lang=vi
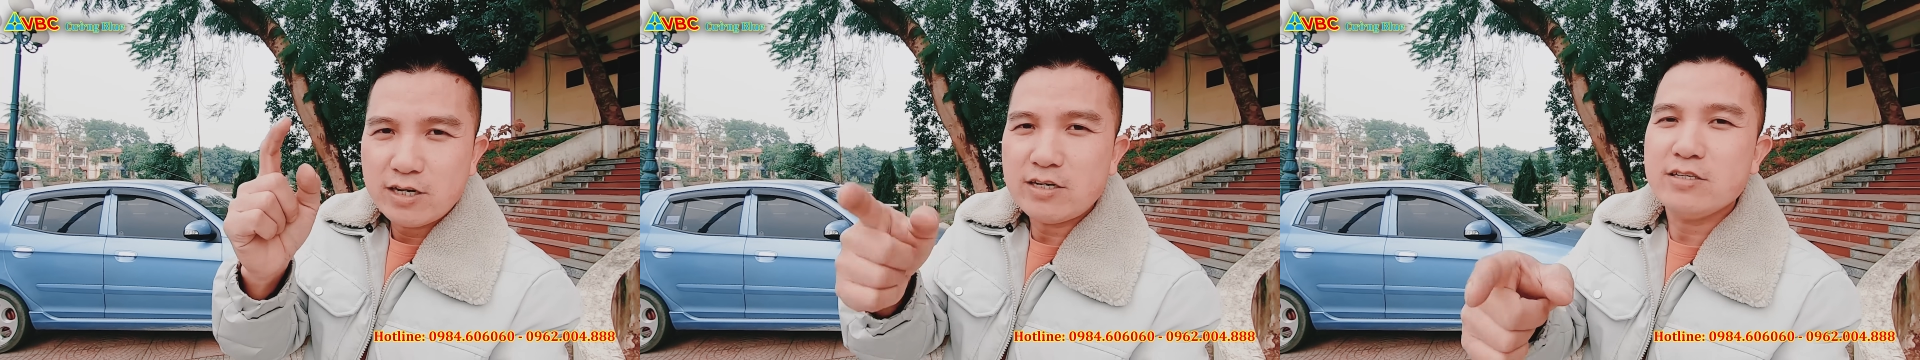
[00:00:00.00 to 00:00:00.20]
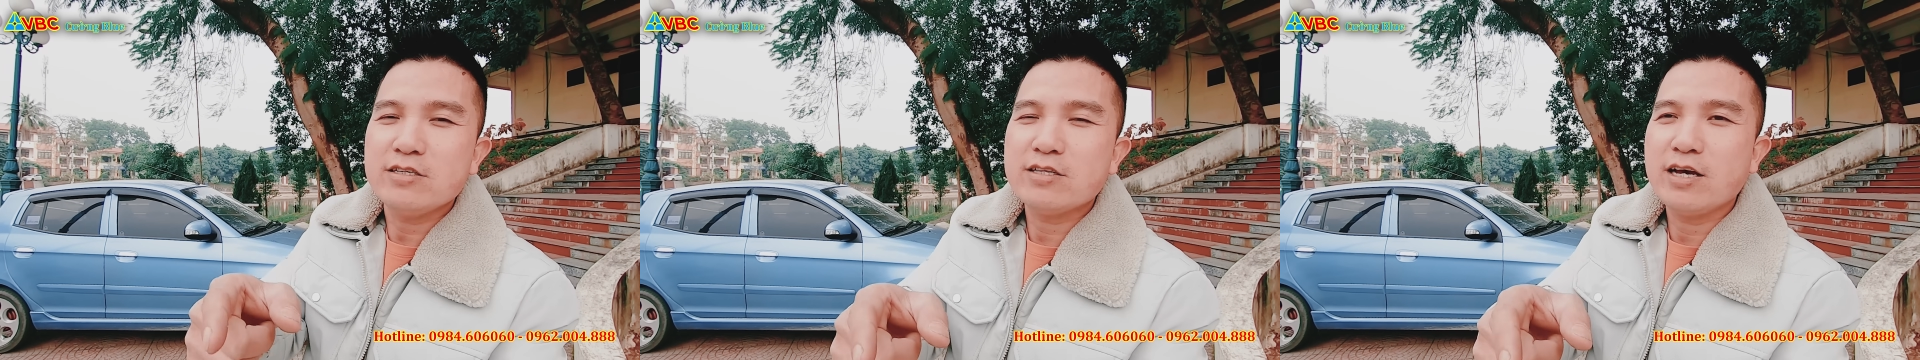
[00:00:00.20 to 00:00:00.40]

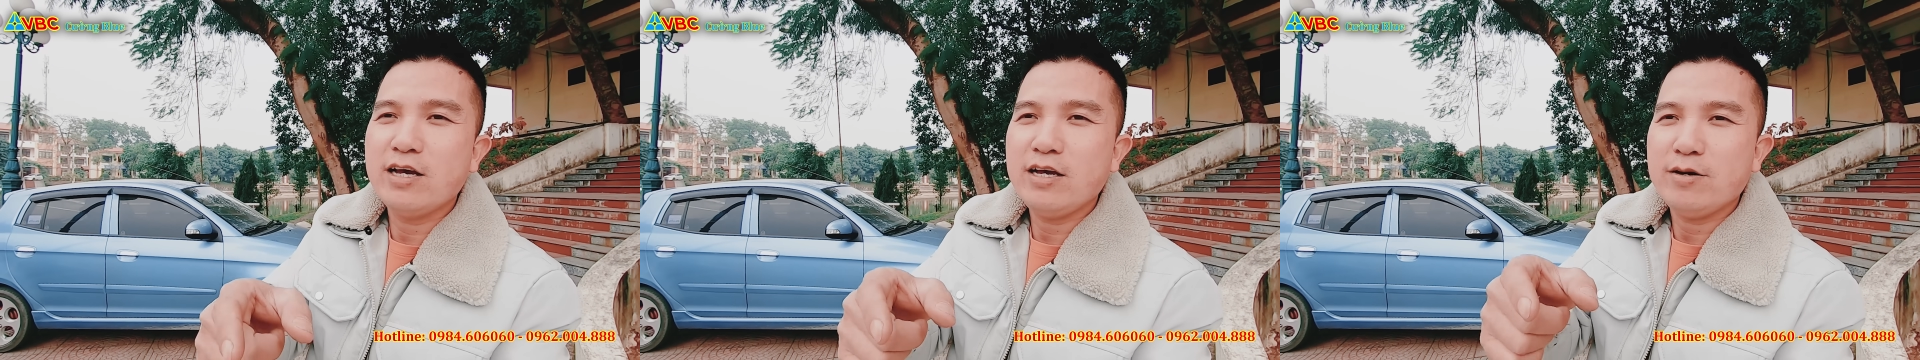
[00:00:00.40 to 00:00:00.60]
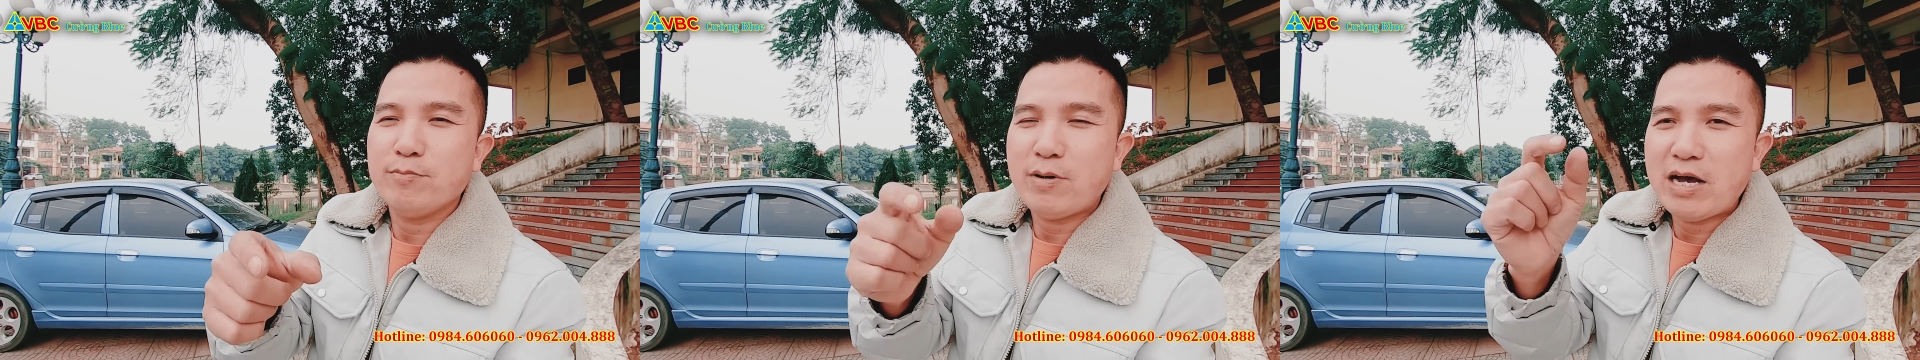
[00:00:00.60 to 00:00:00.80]
chất như
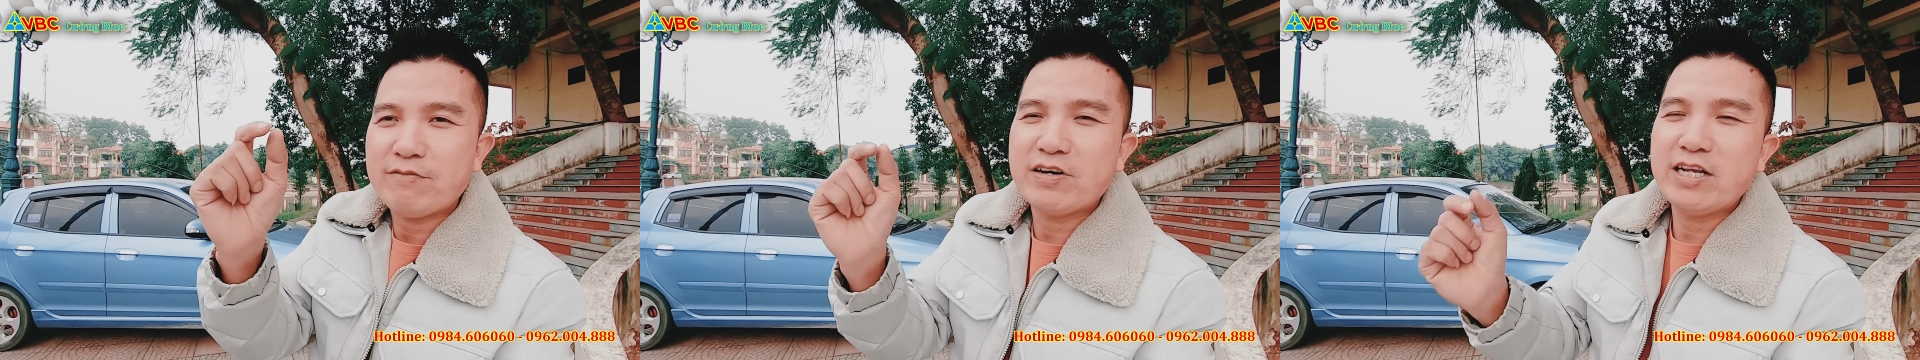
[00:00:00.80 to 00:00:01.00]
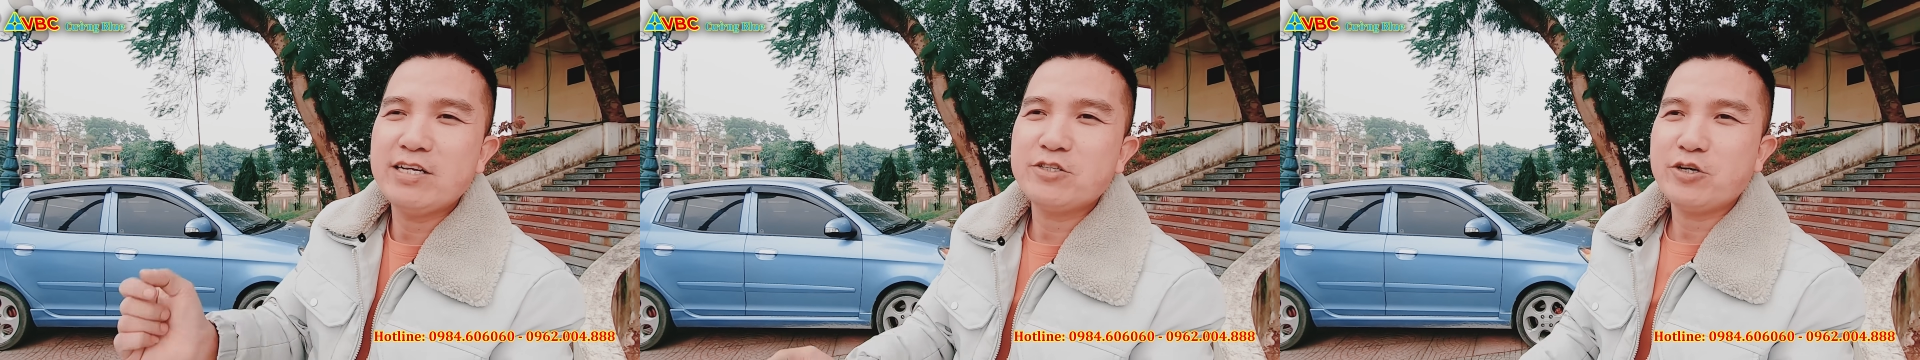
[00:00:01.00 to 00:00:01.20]
thế
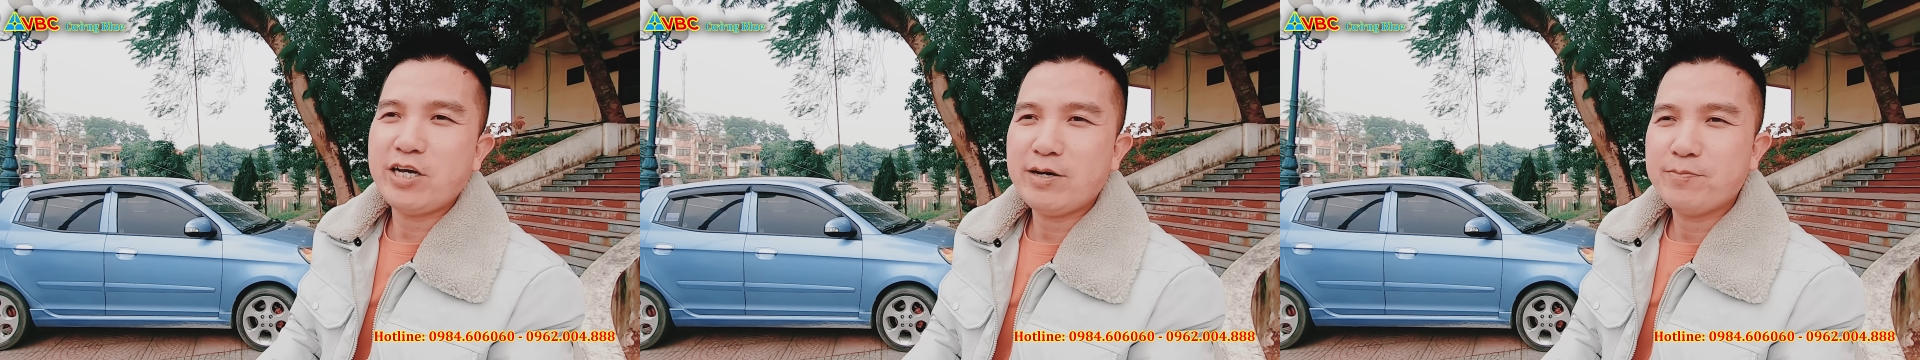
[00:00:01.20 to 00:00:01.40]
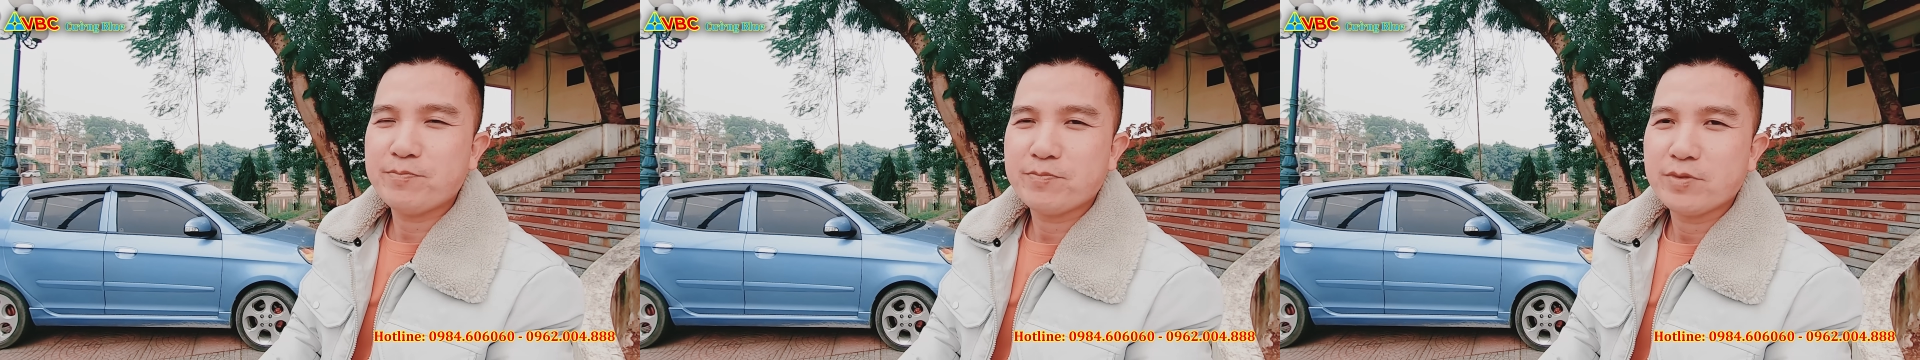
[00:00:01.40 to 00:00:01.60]
mang về đây cho
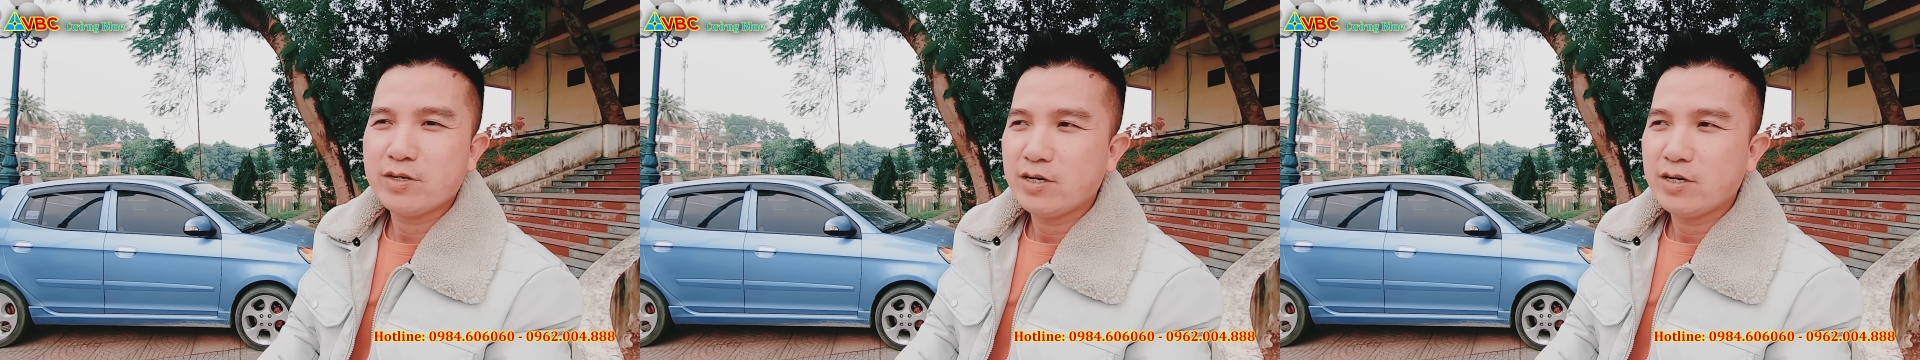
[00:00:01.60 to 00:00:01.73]
em